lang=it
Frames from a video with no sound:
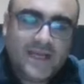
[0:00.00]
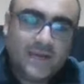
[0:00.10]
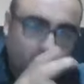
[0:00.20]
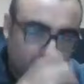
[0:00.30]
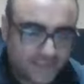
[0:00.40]

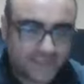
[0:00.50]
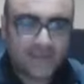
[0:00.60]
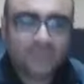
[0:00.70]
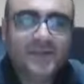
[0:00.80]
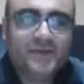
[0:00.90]
buonasera e
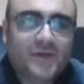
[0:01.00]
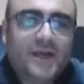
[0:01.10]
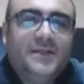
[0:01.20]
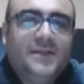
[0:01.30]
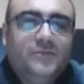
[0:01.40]

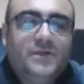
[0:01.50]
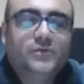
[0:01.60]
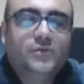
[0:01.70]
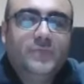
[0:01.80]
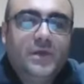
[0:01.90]
bentornati qui
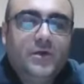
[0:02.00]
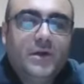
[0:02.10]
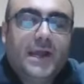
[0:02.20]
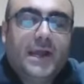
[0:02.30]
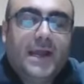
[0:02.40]
sul mio
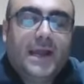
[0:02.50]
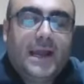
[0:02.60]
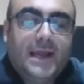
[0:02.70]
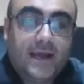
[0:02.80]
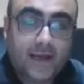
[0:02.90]

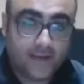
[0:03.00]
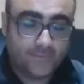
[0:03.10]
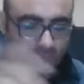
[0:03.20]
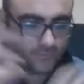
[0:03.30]
canale.